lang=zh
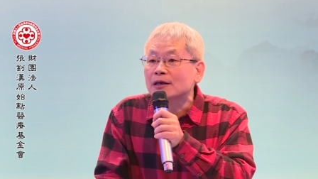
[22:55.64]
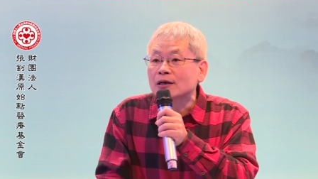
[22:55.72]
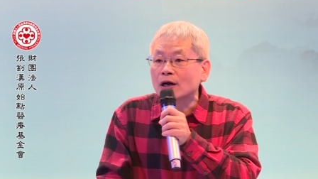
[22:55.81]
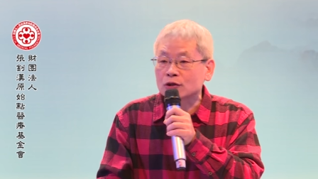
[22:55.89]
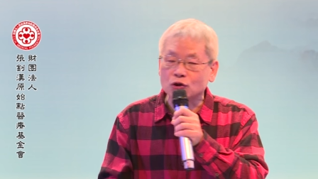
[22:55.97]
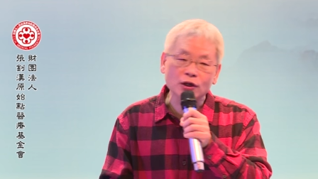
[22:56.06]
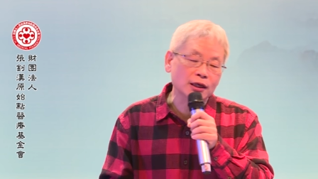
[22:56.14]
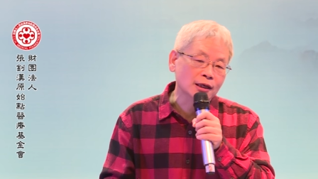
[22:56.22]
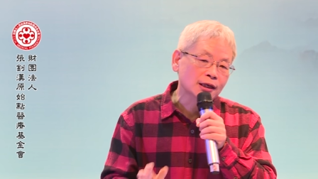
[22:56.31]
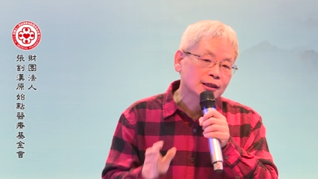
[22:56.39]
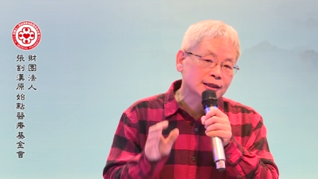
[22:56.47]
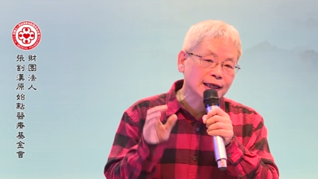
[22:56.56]
啊，所以
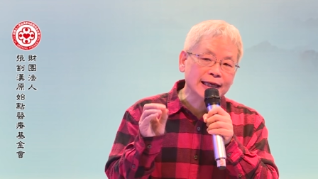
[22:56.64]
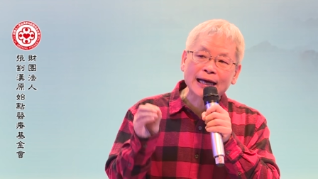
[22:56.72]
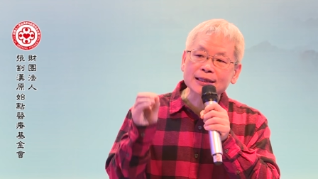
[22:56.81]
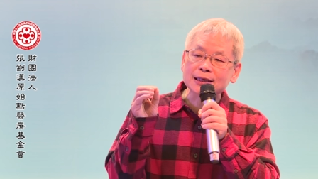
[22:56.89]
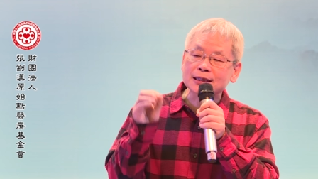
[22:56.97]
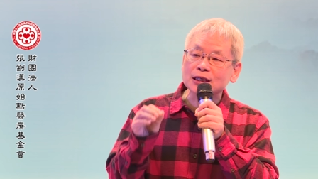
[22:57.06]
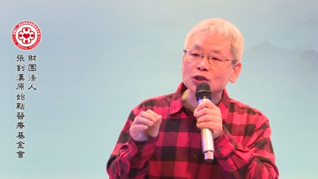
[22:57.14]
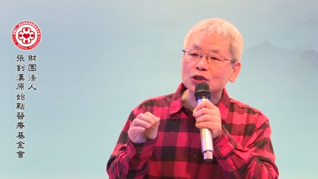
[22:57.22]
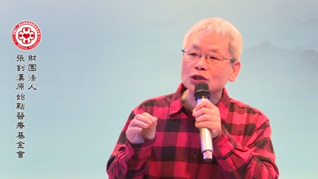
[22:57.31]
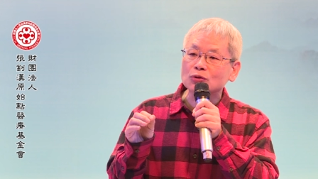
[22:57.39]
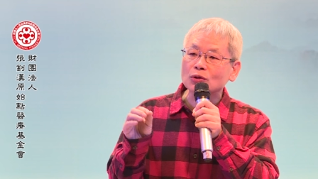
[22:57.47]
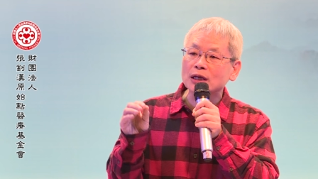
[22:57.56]
这两者进
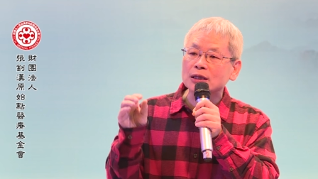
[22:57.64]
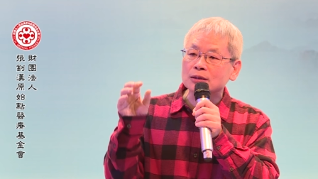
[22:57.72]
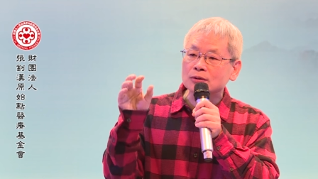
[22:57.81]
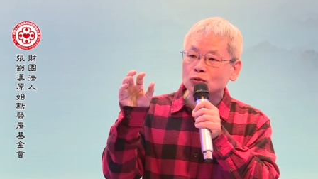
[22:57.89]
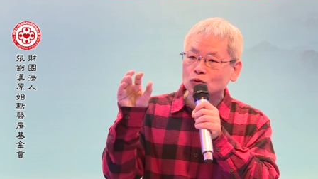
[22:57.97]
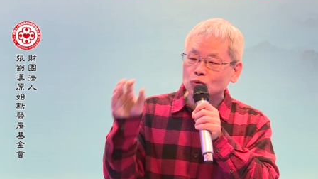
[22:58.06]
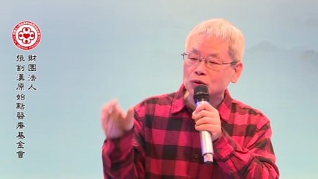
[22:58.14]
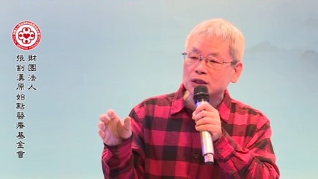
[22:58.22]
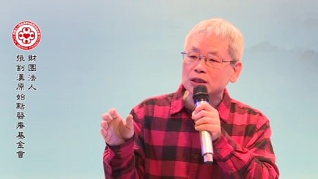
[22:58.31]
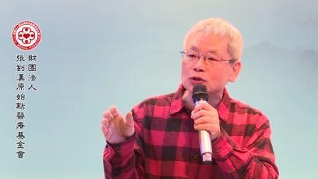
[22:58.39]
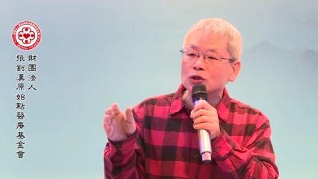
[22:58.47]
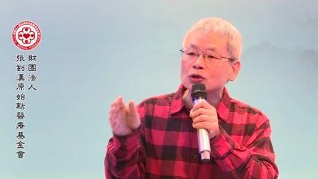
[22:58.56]
去对组
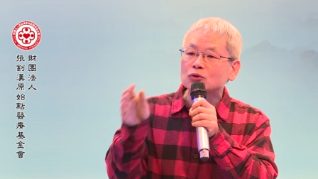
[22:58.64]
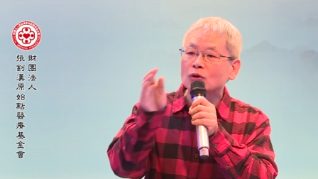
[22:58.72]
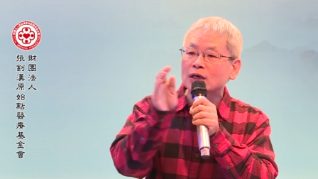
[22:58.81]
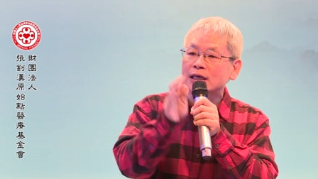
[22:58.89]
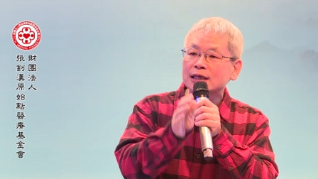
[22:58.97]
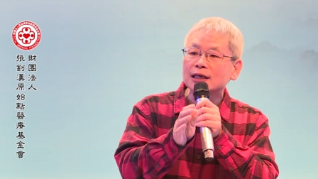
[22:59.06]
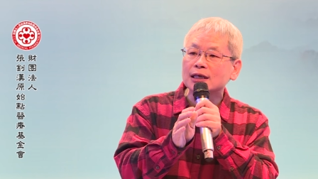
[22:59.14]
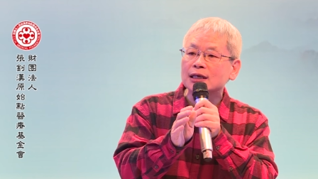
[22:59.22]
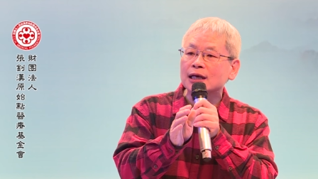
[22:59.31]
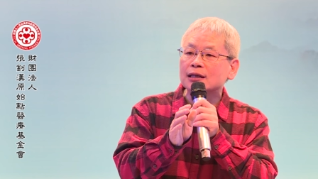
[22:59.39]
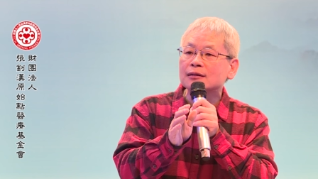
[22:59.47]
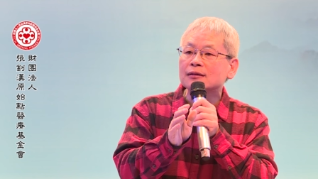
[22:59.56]
织运作跟热
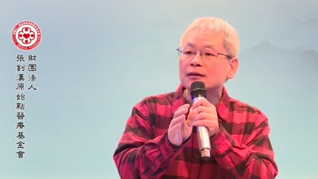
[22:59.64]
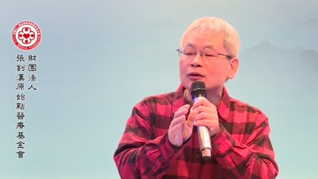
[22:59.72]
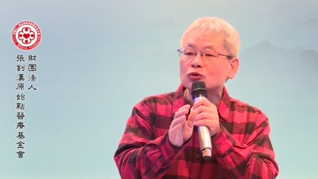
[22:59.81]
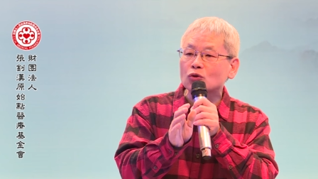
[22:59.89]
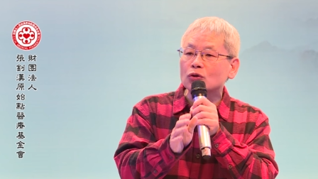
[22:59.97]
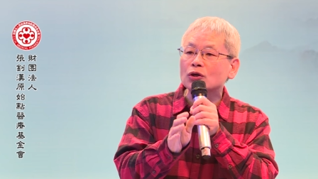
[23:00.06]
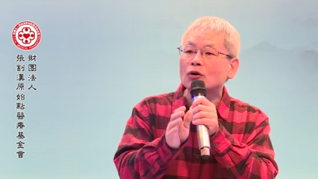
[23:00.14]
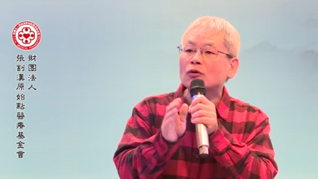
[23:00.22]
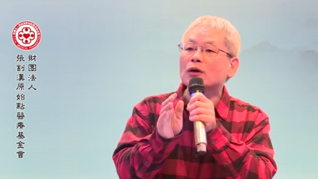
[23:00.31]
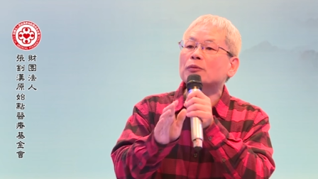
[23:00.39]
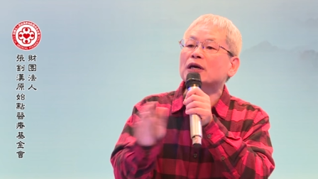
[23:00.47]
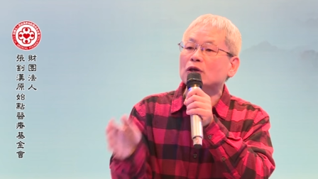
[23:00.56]
能作用
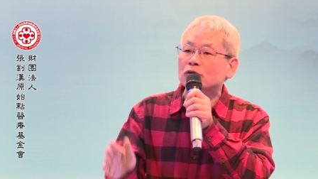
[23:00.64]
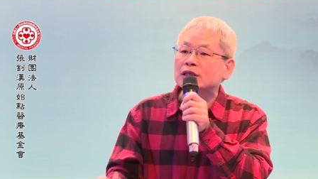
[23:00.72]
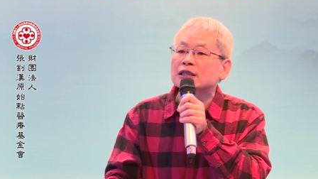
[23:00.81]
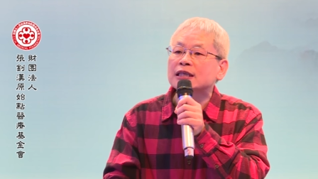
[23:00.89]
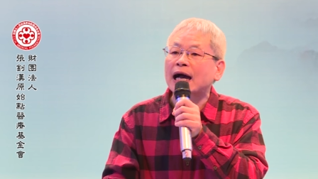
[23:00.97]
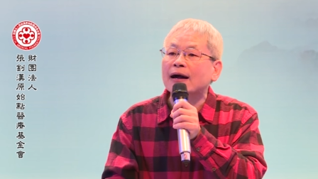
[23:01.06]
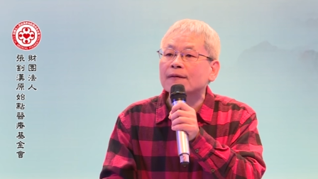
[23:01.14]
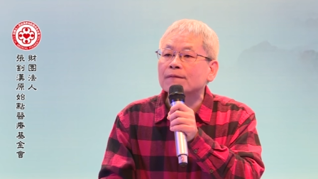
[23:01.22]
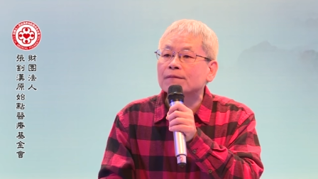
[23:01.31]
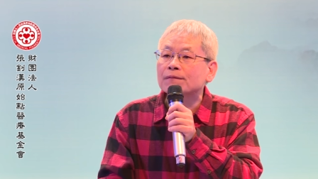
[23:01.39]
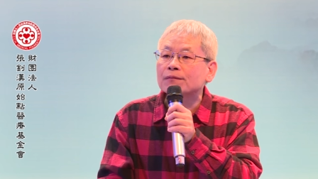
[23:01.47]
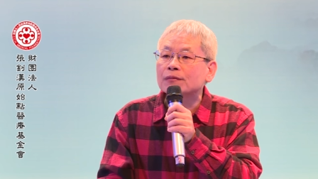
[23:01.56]
会不会有影响？
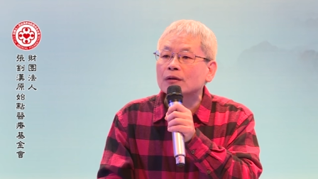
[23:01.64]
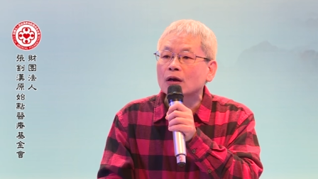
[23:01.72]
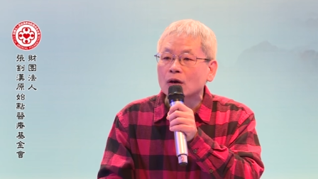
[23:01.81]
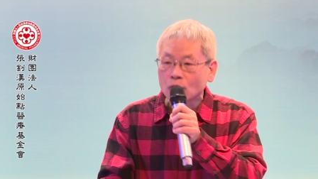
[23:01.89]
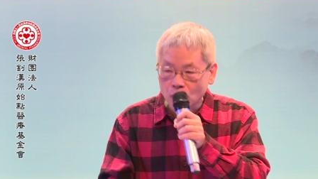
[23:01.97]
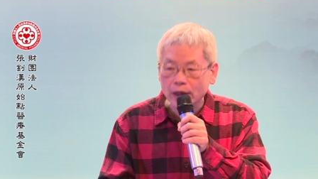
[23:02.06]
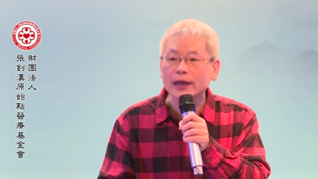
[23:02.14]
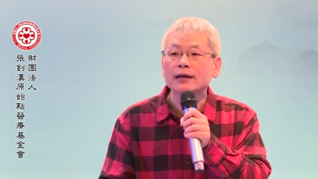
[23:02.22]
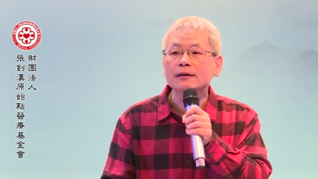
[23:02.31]
会，